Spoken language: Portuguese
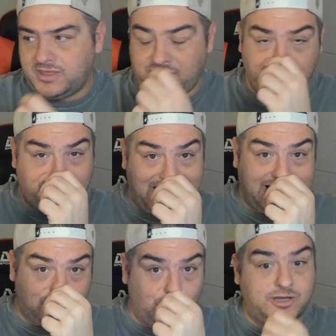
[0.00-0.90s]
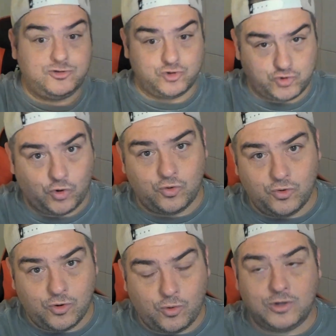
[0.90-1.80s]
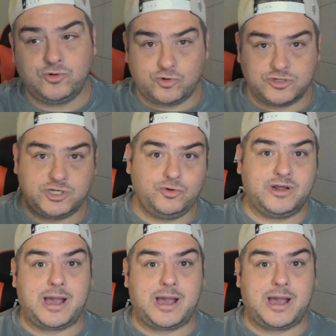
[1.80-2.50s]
que vaia durante o jogo quanto o torcedor